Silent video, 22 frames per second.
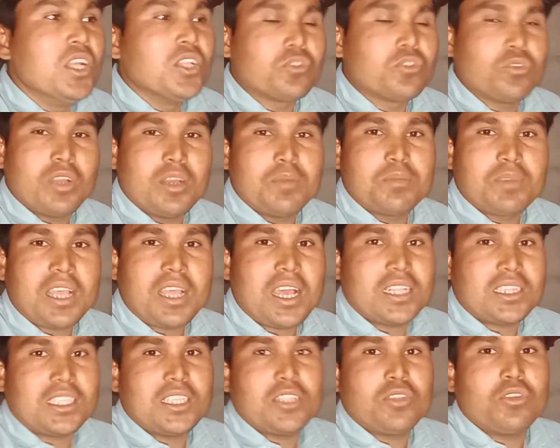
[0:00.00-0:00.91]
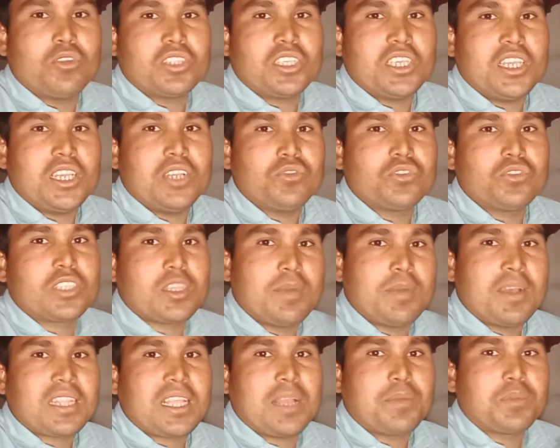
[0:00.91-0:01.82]
तो हम नहाते धोते हैं उसके
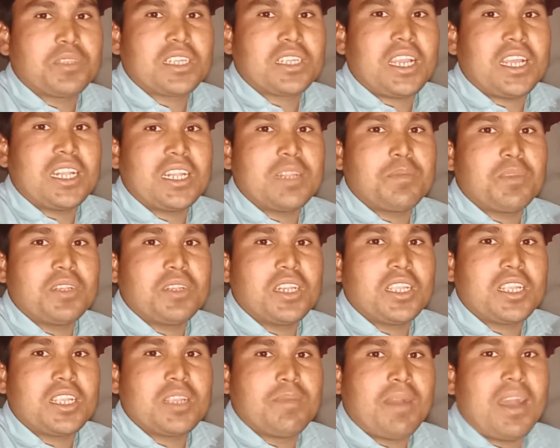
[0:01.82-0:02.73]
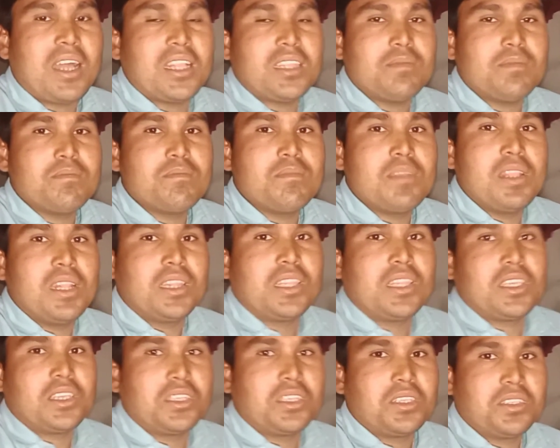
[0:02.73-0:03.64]
बाद आपसे खाने पीने के बाद
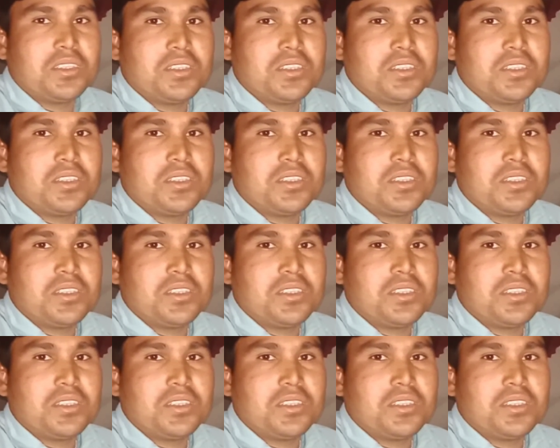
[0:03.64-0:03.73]
मिलते हैं